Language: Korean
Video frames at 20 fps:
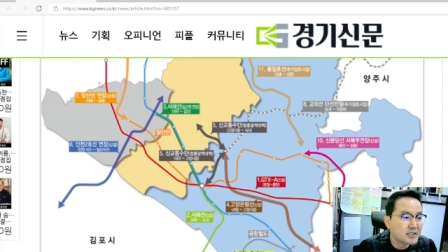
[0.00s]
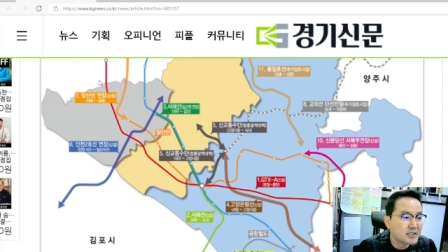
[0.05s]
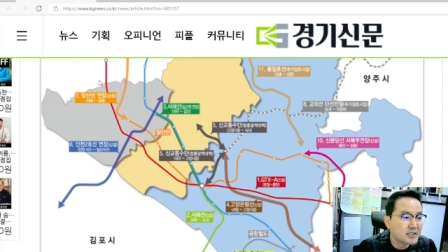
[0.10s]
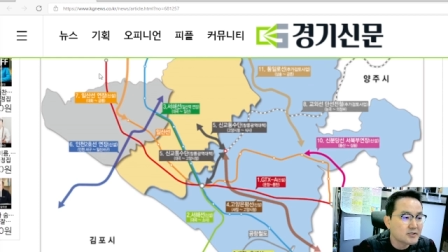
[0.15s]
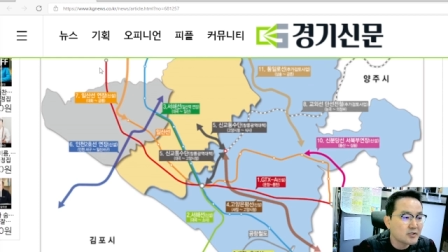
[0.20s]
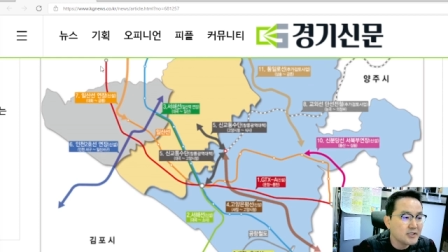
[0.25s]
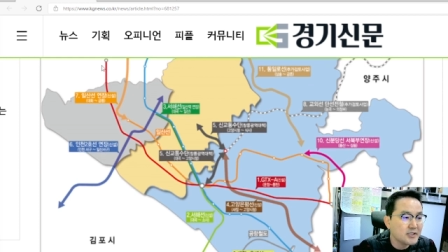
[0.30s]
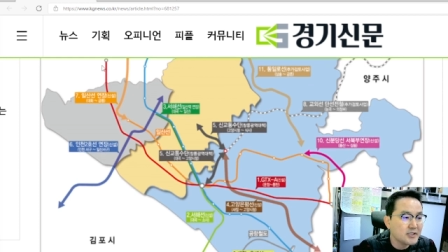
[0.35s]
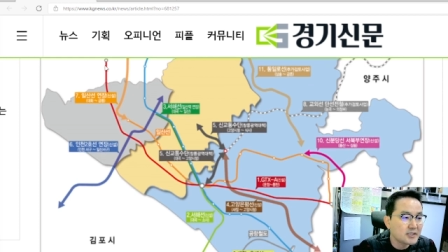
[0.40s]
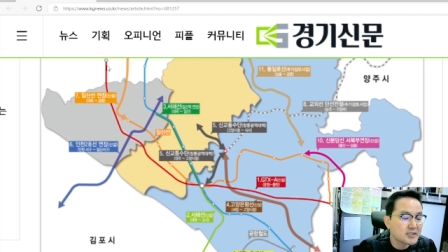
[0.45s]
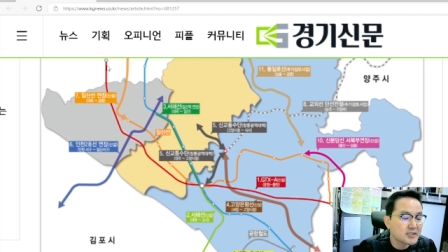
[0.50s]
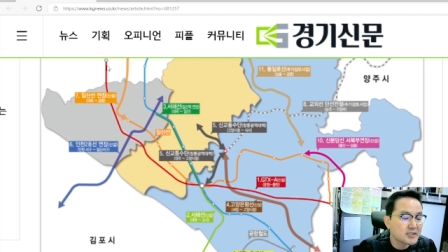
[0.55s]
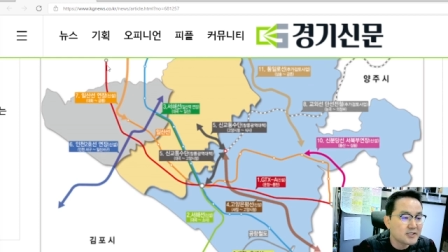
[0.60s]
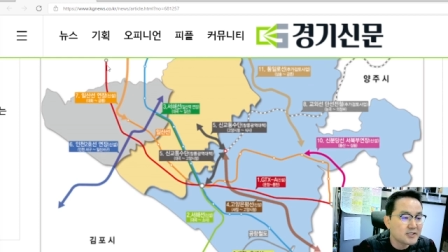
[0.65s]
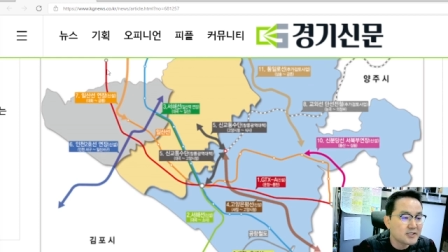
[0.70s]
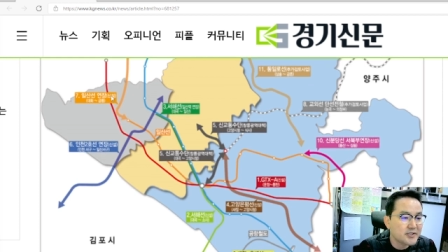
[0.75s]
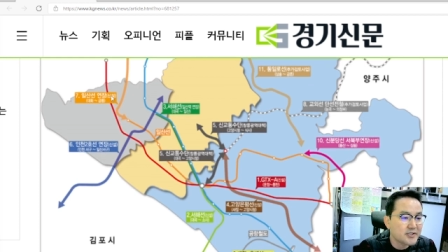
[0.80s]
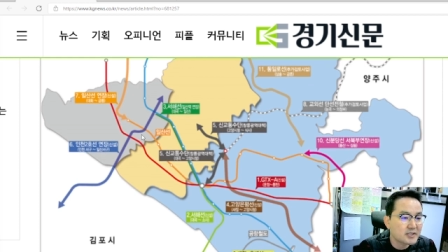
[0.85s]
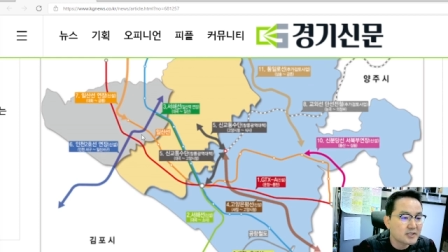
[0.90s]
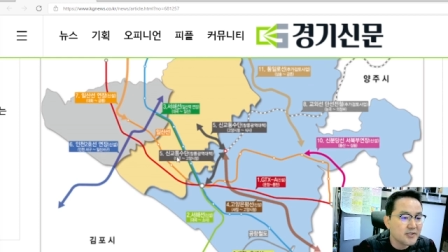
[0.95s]
선이 이제
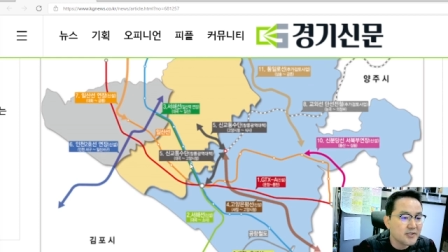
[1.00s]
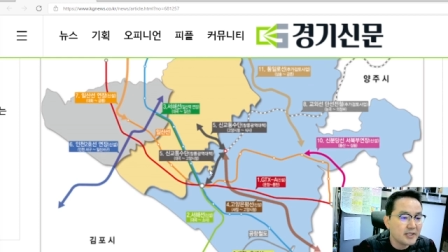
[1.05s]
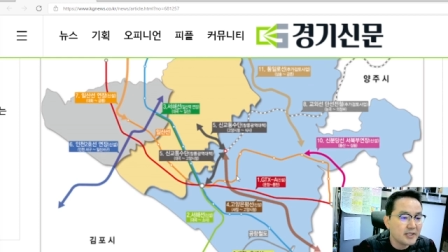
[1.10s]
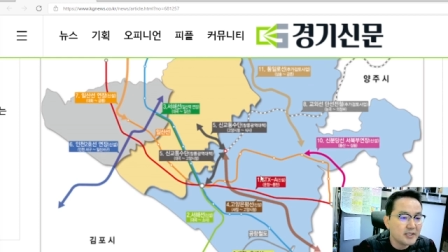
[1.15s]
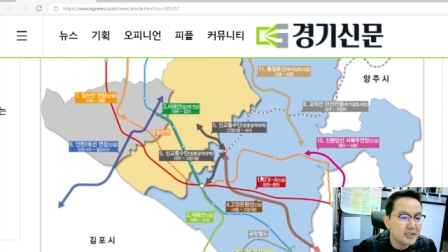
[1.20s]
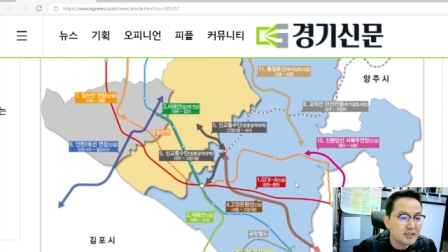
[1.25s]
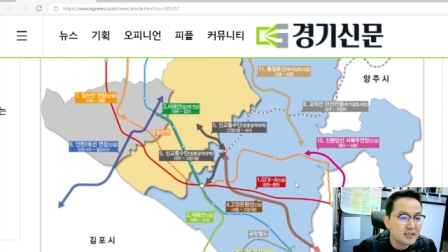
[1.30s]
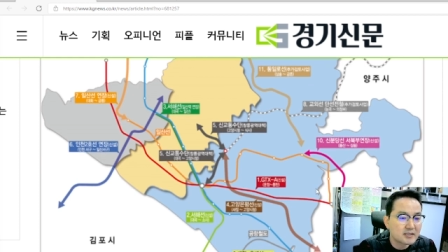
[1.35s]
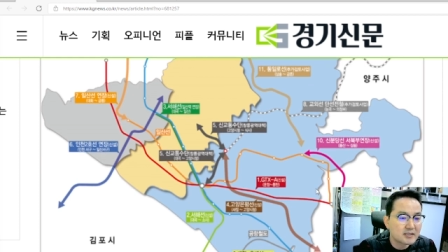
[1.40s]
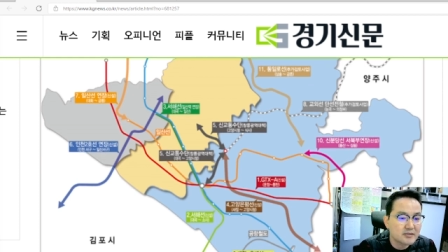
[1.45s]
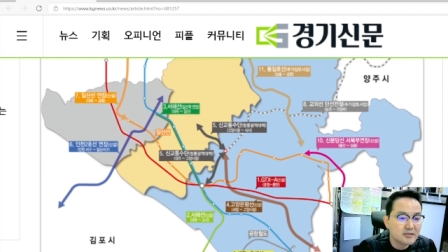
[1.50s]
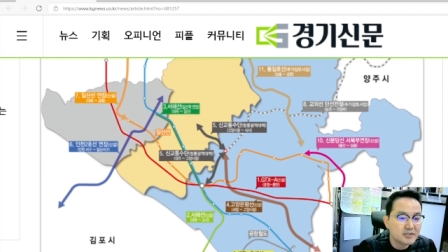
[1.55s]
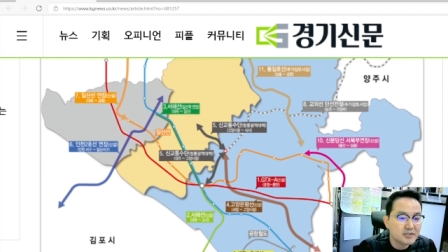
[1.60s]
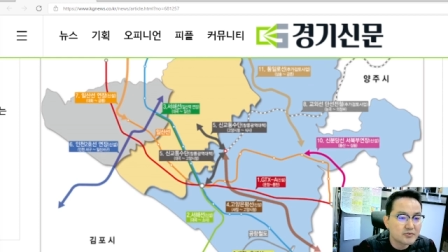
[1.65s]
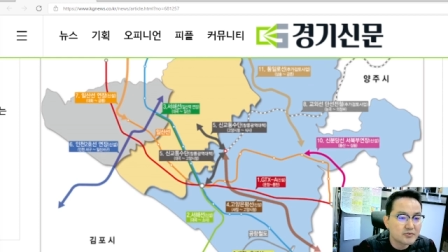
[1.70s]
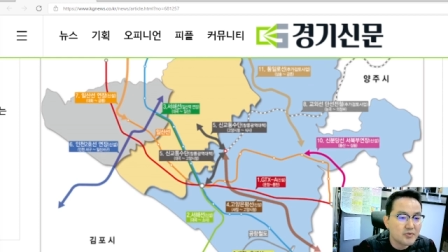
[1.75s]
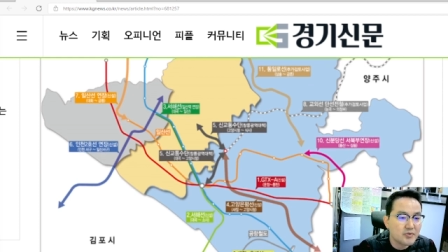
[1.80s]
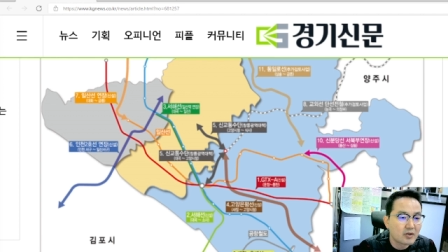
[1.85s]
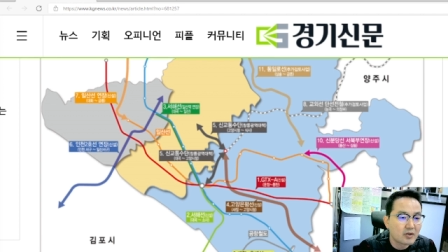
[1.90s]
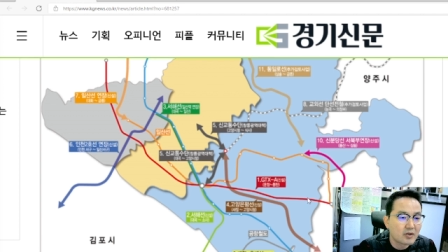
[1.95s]
GTX-A
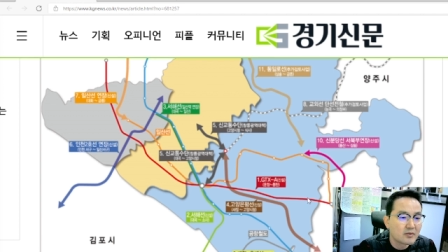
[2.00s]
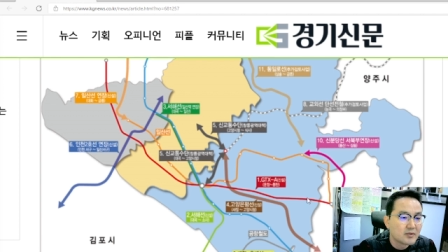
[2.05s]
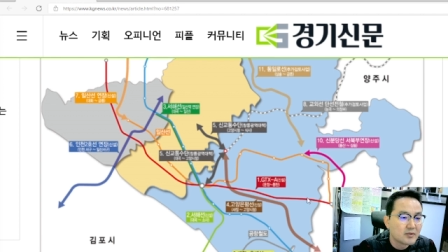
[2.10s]
선이고요.